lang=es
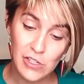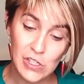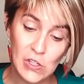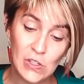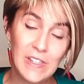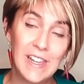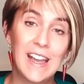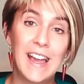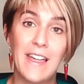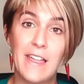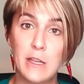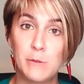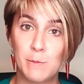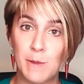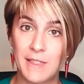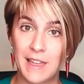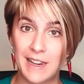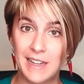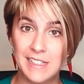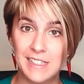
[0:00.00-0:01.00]
donde cada
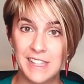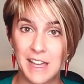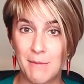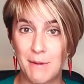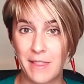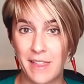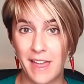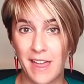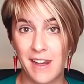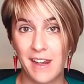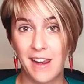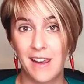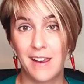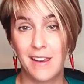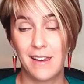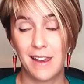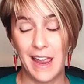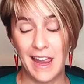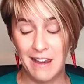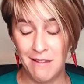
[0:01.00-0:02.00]
especialista va a dar
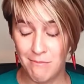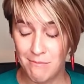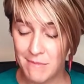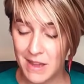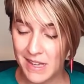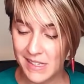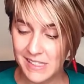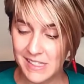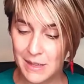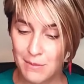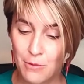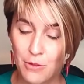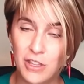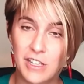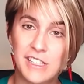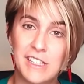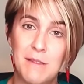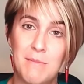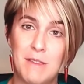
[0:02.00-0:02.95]
el máximo de sí